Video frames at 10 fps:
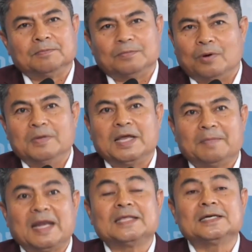ผมเลยไม่
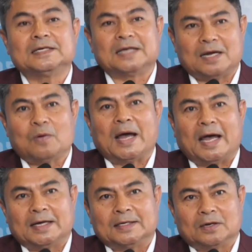ได้ยื่นในระหว่าง
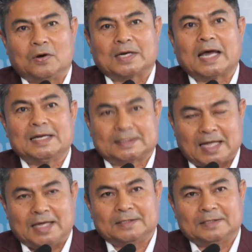ก่อนการเลือกตั้ง